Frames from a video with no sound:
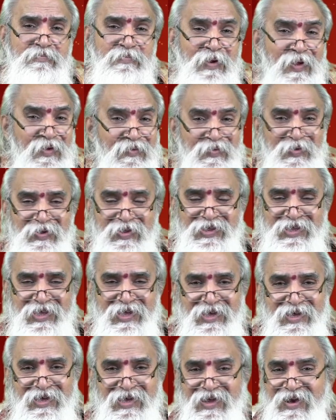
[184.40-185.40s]
ప్రవృత్తి
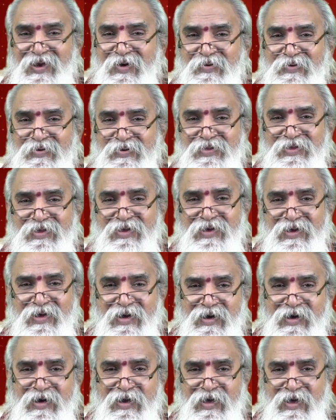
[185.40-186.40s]
ఎలా ఉంటుంది
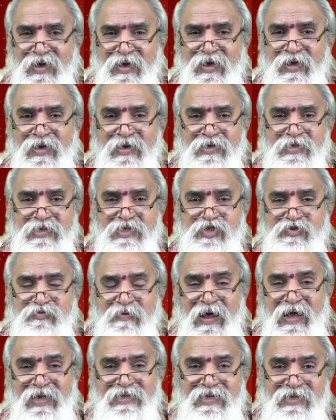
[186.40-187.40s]
అంటే
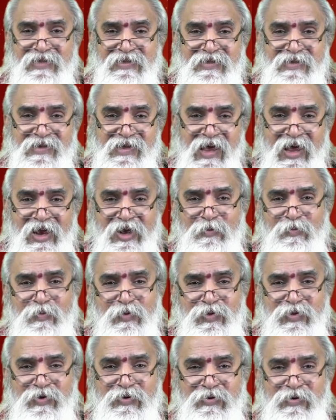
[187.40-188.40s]
స్వాతంత్ర్యాన్ని
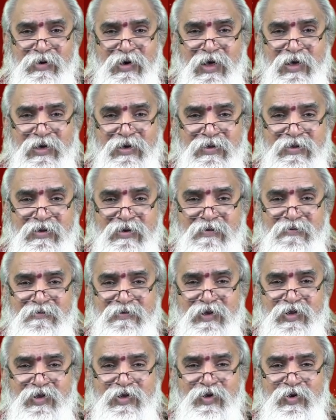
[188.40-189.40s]
పొందకుండా ఎదుటి
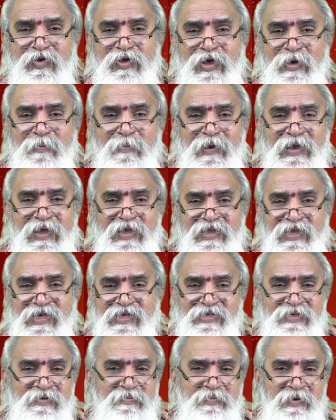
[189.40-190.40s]
వ్యక్తులు ఏ పని అయితే
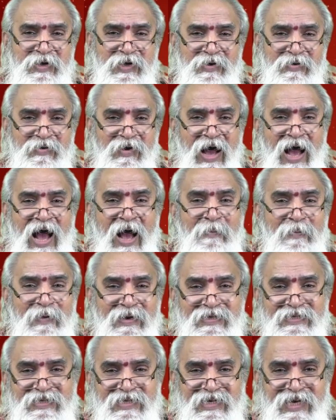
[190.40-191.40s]
చెప్పారో ఆ
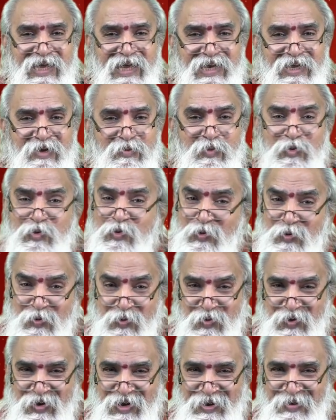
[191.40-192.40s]
పని చేయడానికి
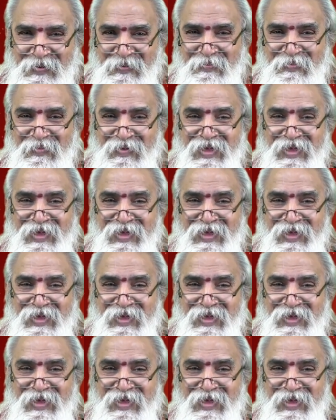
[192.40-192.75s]
పూనుకుంటుంటారు